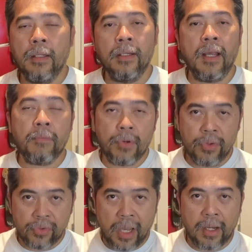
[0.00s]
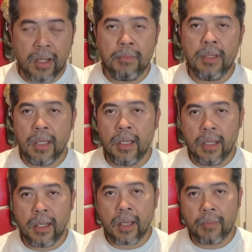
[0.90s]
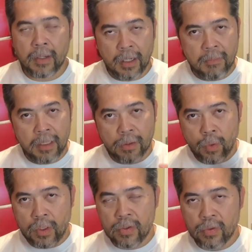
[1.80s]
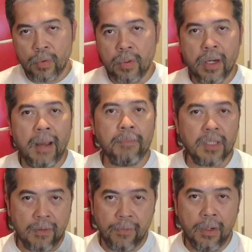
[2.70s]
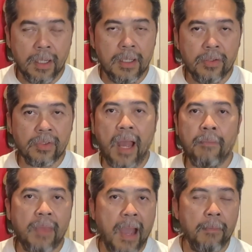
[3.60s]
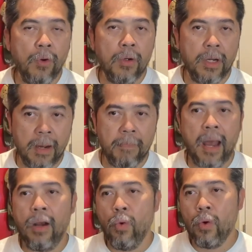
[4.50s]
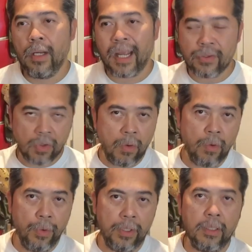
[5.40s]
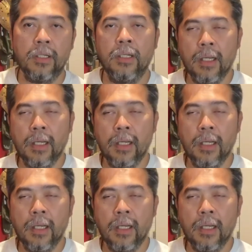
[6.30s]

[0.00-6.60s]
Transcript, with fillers: ในประวัติศาสตร์ NBA นะครับ เคยมีตัวที่สูงระดับ7ฟุตและยิง 3 แต้มลงระดับพันลูกในแค่ 2 คน คือเดิ